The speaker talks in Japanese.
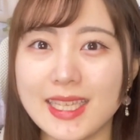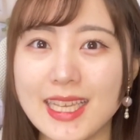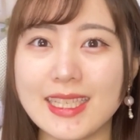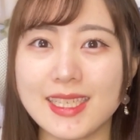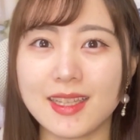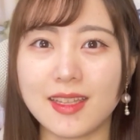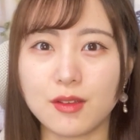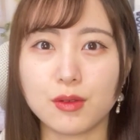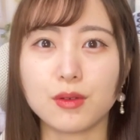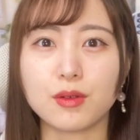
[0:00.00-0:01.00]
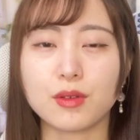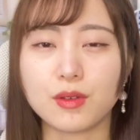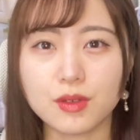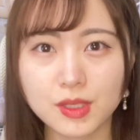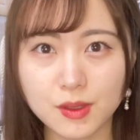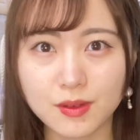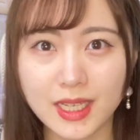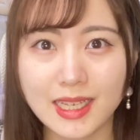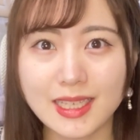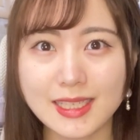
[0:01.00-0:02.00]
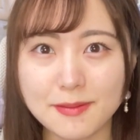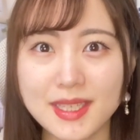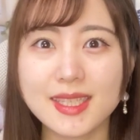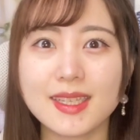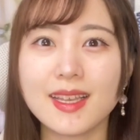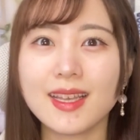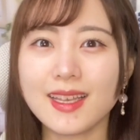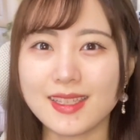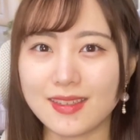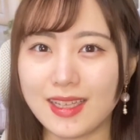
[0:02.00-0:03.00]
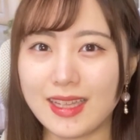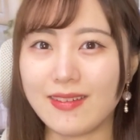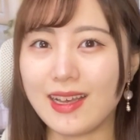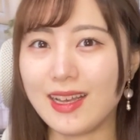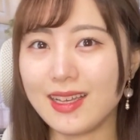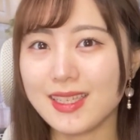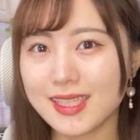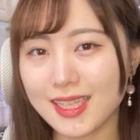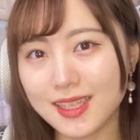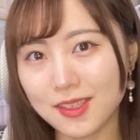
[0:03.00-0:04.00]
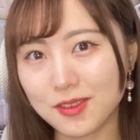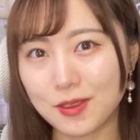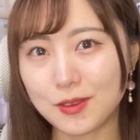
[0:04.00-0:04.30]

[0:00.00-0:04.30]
ぜひチャンネル登録よろしくお願いします。それでは、スタート。